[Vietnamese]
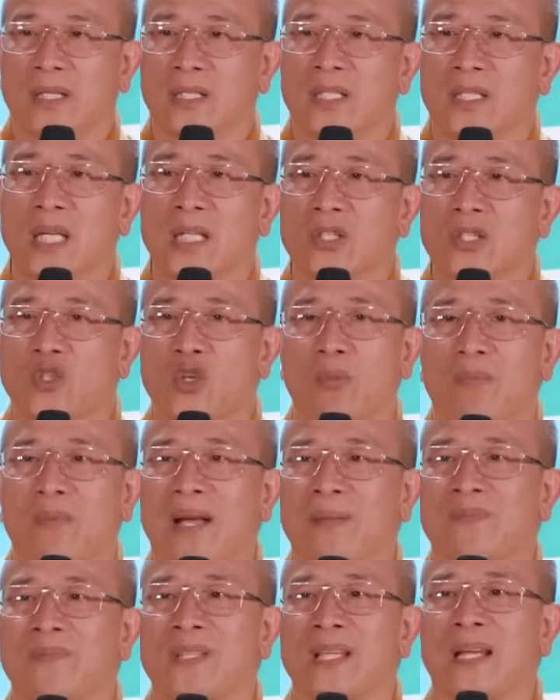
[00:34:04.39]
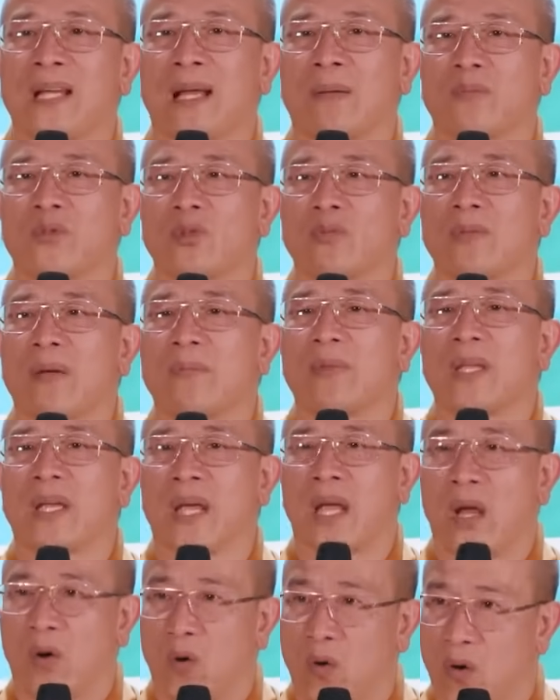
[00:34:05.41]
cái nhân trộm cắp sẽ làm chúng ta bị
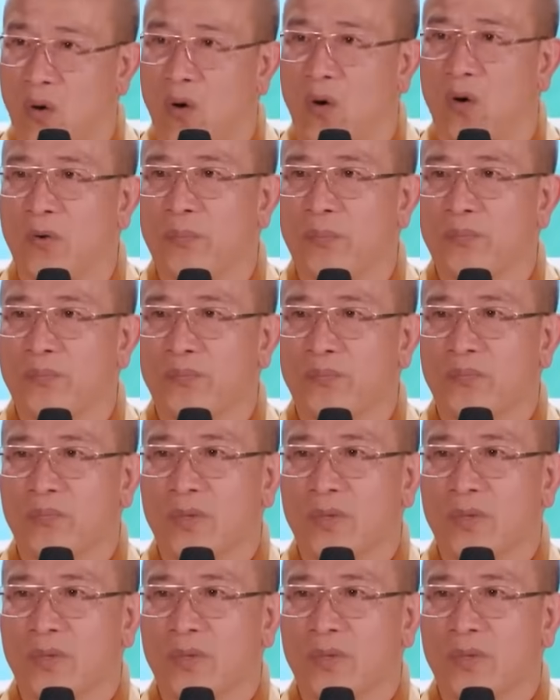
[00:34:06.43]
nghèo khổ,